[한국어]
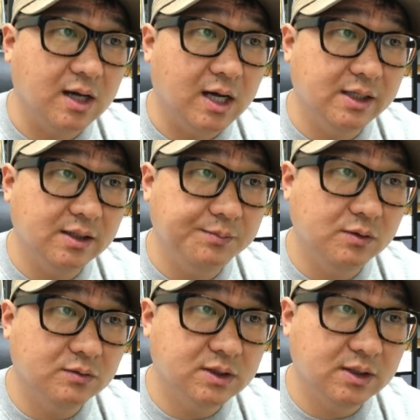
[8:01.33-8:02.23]
I의
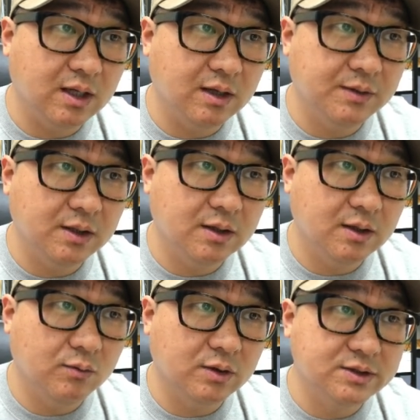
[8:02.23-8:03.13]
비동사는
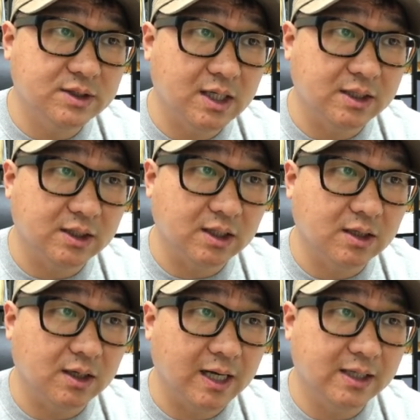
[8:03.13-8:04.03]
am이니까 was
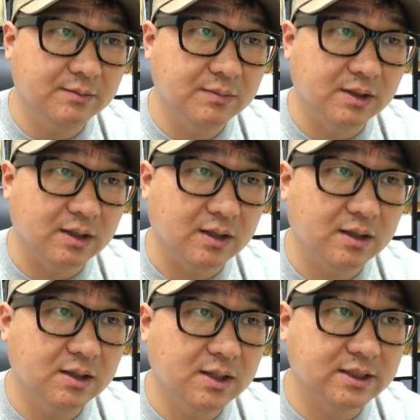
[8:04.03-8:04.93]
아니냐?
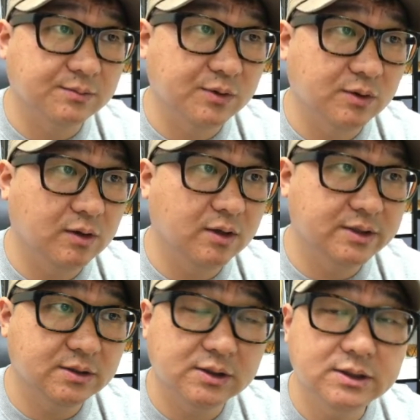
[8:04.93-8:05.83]
아닙니다. 가정법
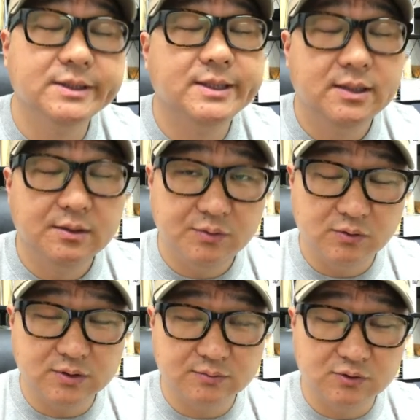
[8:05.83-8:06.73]
과거에서는
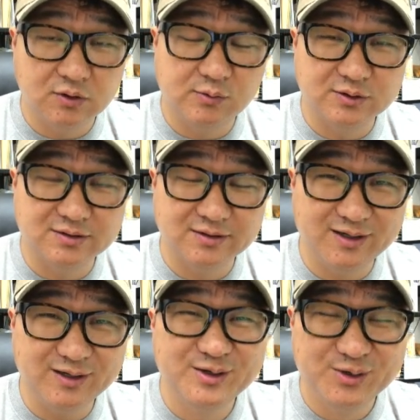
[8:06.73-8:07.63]
비동사는 무조건 뭘
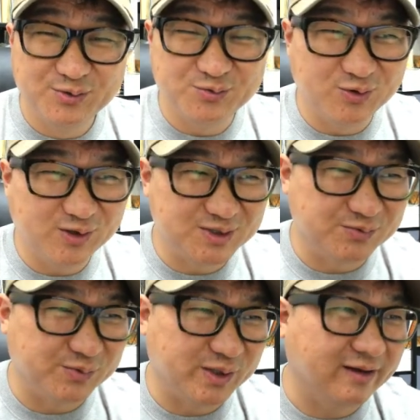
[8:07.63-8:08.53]
쓴다? were를
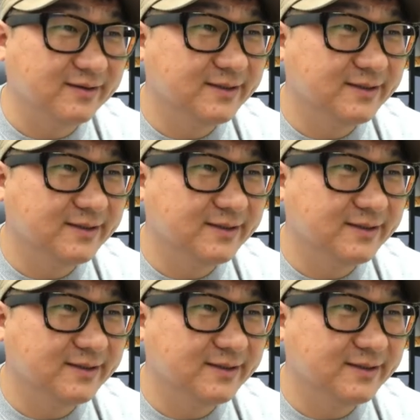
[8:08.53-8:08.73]
씁니다.